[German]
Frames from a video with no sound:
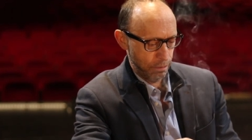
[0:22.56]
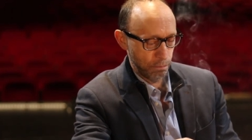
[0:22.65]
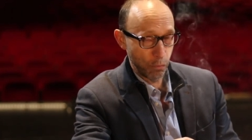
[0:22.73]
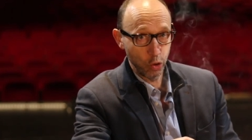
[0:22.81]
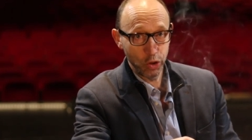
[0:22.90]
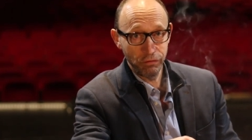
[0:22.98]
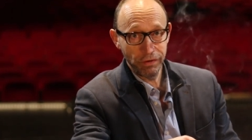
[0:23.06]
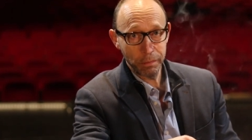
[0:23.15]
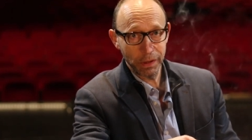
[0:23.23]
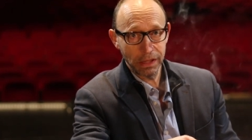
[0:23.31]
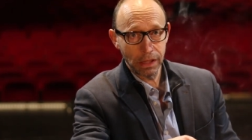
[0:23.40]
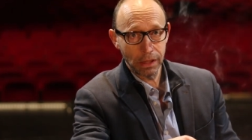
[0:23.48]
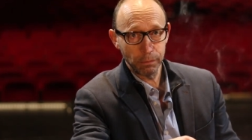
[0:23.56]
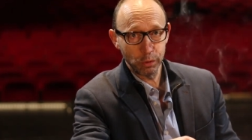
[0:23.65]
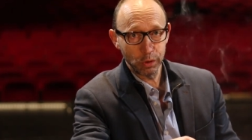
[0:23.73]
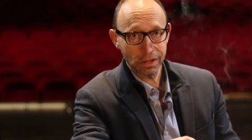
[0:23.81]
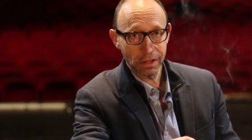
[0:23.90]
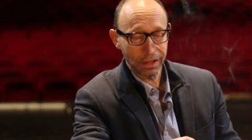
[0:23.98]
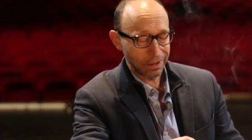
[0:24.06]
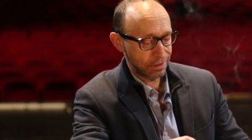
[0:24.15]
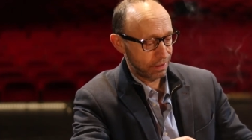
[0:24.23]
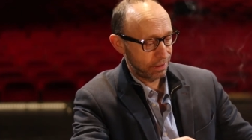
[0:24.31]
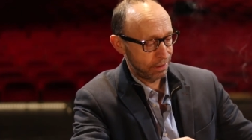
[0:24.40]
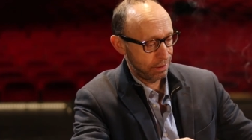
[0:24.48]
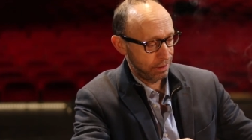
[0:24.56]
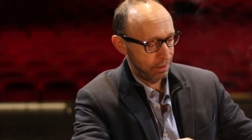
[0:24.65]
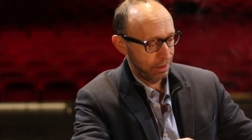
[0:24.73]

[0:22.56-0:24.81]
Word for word: Moin, wie man in Hamburg sagt.